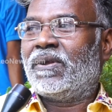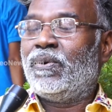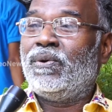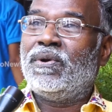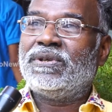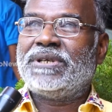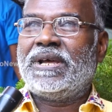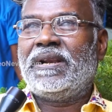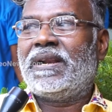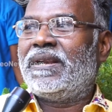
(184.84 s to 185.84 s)

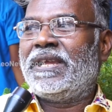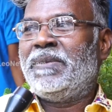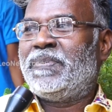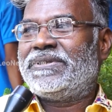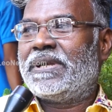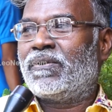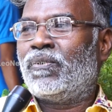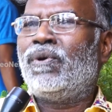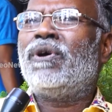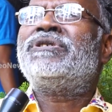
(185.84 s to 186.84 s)
రెండోసారి నన్ను గెలిపించారు
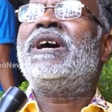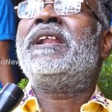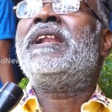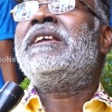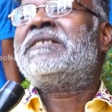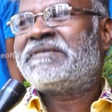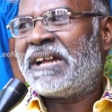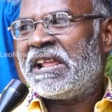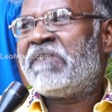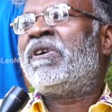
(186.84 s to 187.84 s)
రెండోసారి అయినా
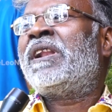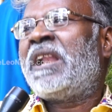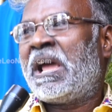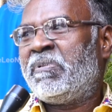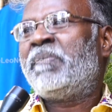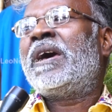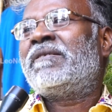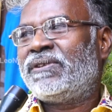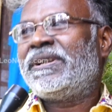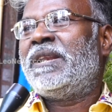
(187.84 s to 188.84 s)
ఇస్తాడేమో అని
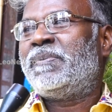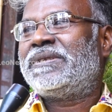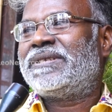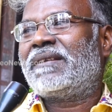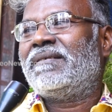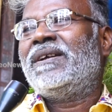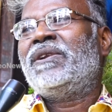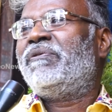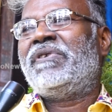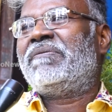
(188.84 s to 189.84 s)
అభిమానంతో గెలిపించారు
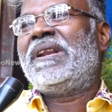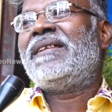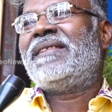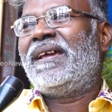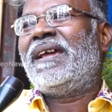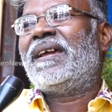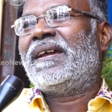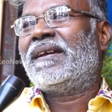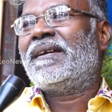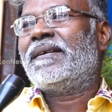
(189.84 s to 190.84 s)
నువ్వు ఇవ్వలేదే
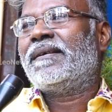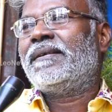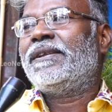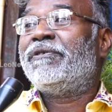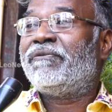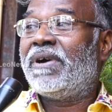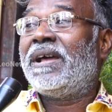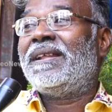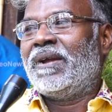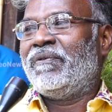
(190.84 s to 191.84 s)

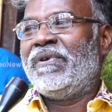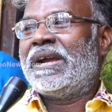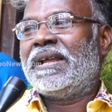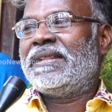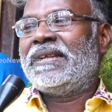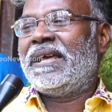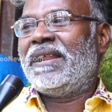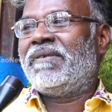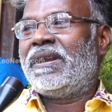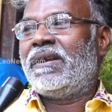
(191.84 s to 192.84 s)
ఇవ్వాలి వివేకానంద గారు
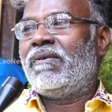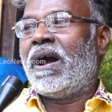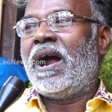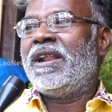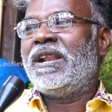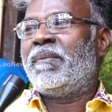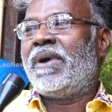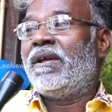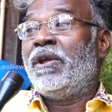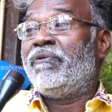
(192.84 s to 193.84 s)
ఏమన్నాడు ఆడిన
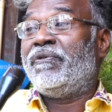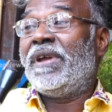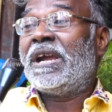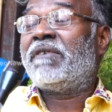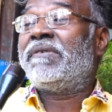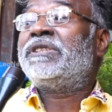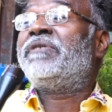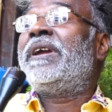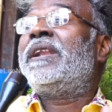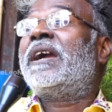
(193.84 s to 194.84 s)

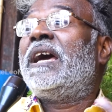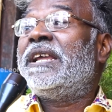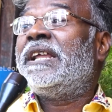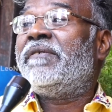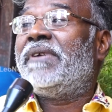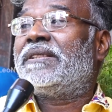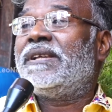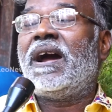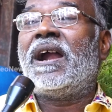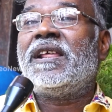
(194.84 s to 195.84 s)
వివేకవంతమైన కలిగిన
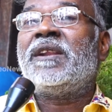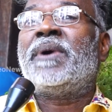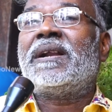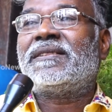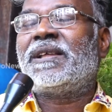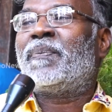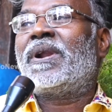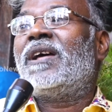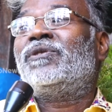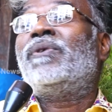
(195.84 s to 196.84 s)
వ్యక్తి ఆడిన మాట
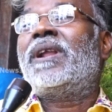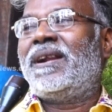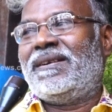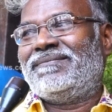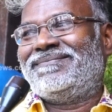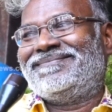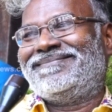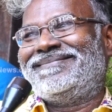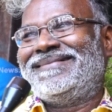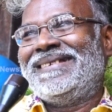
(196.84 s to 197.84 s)
తప్పరాదు అన్నాడు
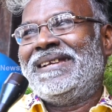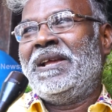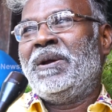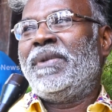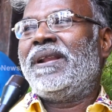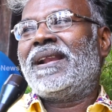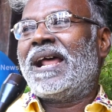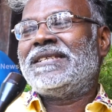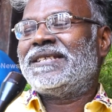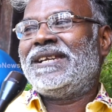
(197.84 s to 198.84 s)
మరి
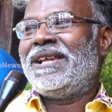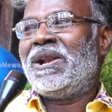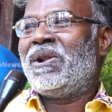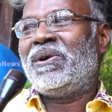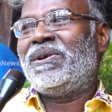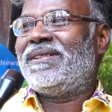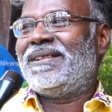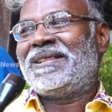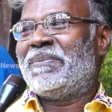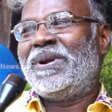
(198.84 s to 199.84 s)
రాజకీయాల్లో ఇది
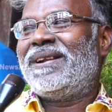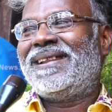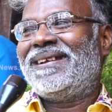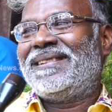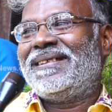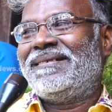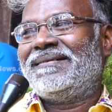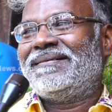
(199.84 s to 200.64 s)
తప్పినట్టే కదా